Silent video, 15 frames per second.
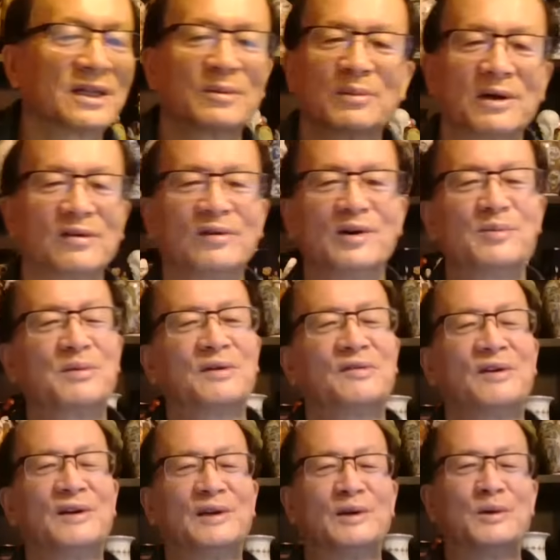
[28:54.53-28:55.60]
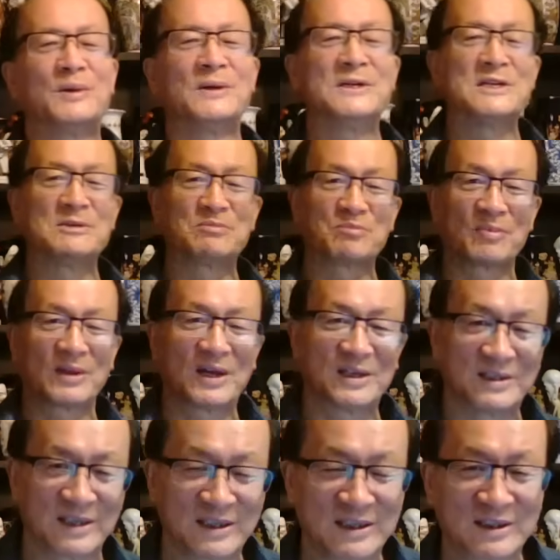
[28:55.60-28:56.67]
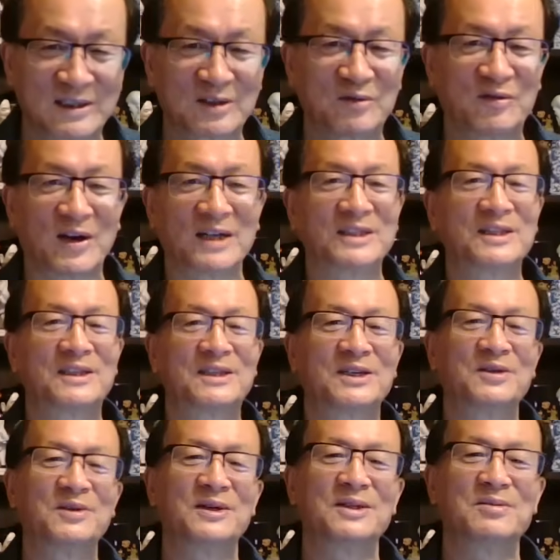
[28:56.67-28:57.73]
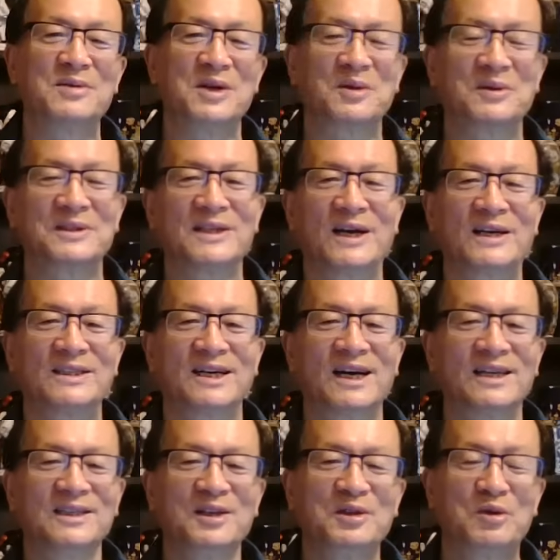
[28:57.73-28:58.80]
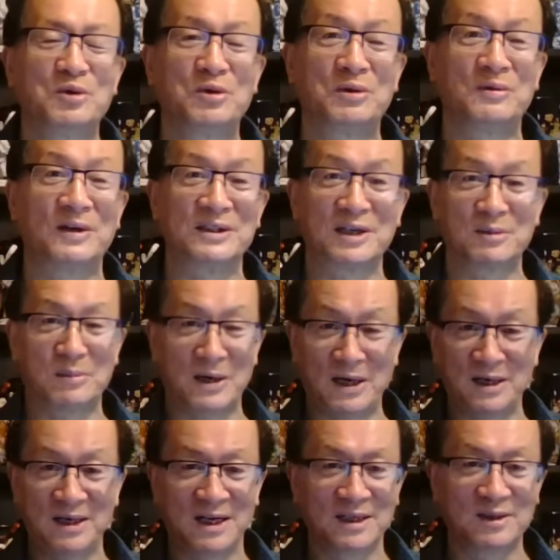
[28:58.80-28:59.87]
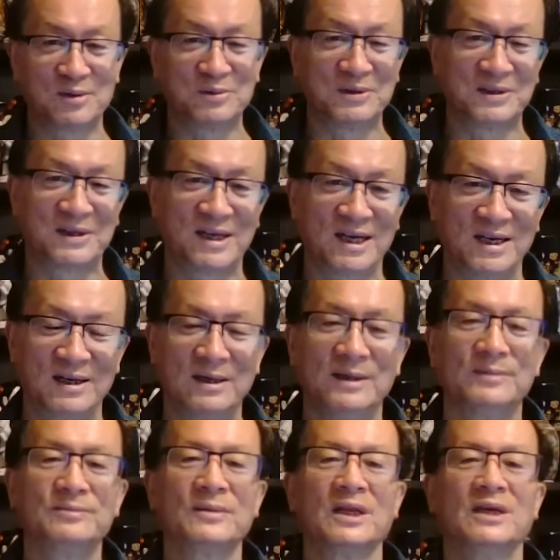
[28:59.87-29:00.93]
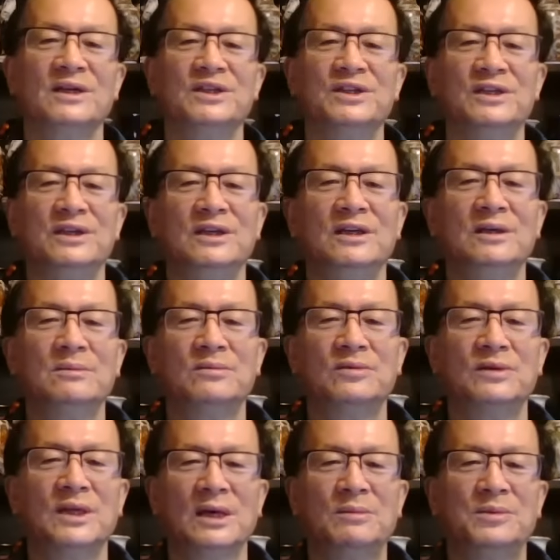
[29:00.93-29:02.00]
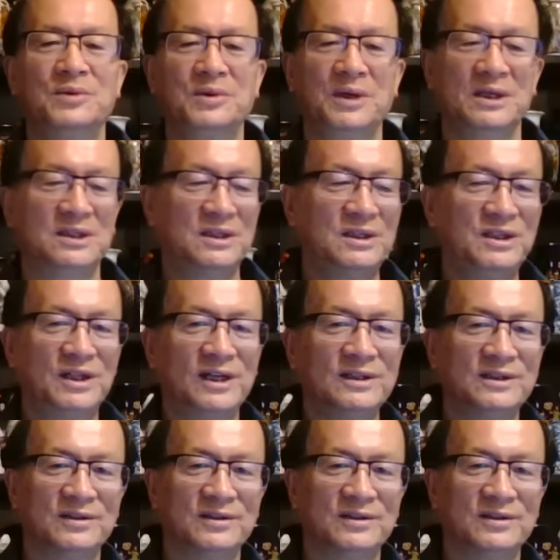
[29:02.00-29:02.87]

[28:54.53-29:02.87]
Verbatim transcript: 就为了播放，播放以后，人家是法治社会的美国加拿大，你优酷网站马上来通知了，你某年某月几